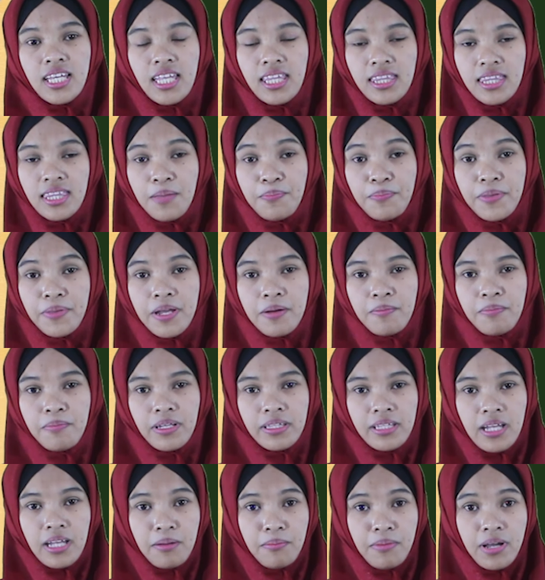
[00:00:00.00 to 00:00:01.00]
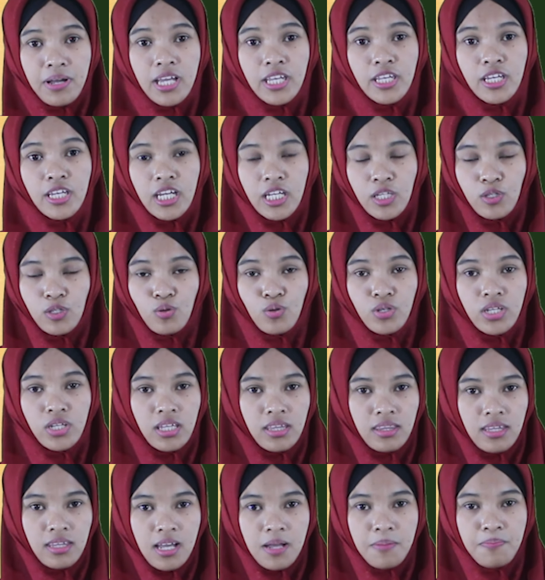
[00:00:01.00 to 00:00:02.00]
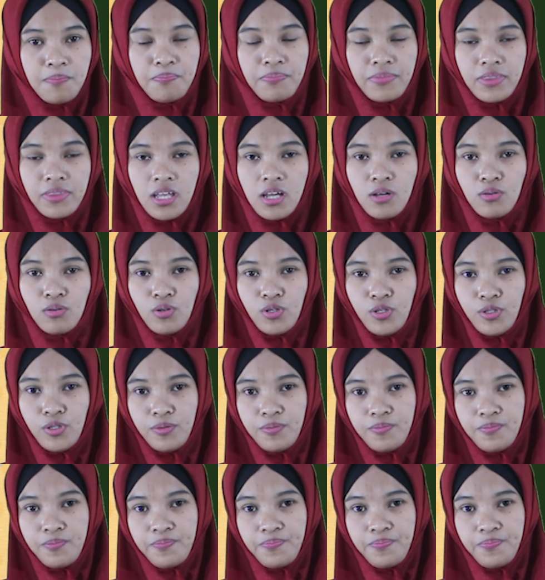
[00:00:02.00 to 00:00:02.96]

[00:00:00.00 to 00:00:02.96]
Kitab yang pertama yaitu kitab Taurat.